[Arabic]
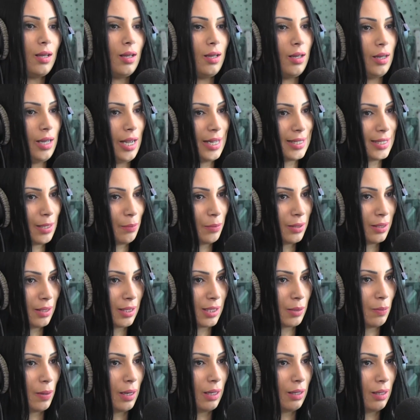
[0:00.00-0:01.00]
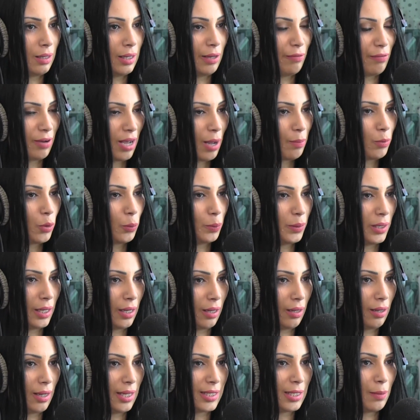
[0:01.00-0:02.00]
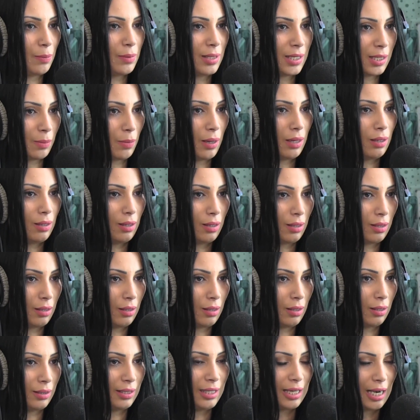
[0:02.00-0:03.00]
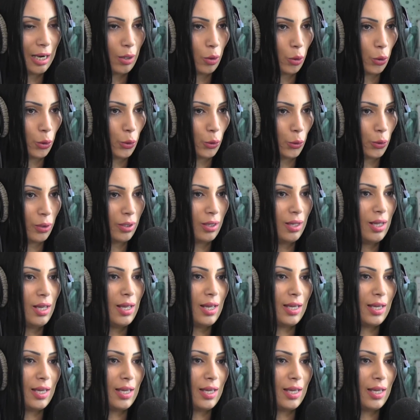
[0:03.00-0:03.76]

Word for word: حتى بالنسبه لي فغابوبيير حتى بالنسبه لظلال العيون